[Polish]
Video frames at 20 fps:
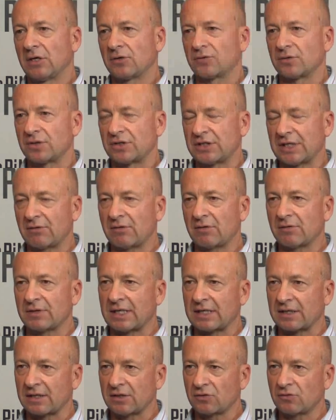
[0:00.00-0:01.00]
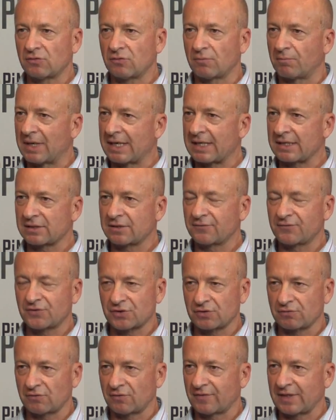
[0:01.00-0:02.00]
który działał na rynku bardzo
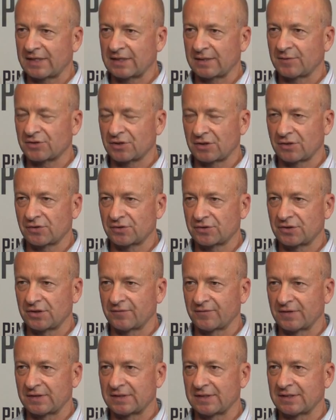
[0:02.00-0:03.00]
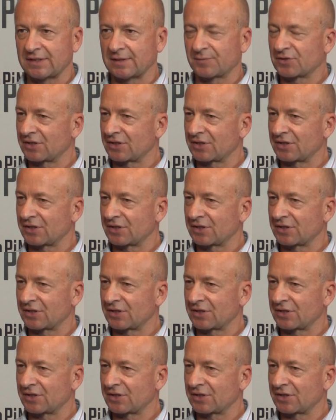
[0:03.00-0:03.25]
wyżyłowanym, jeżeli chodzi o inwestycje.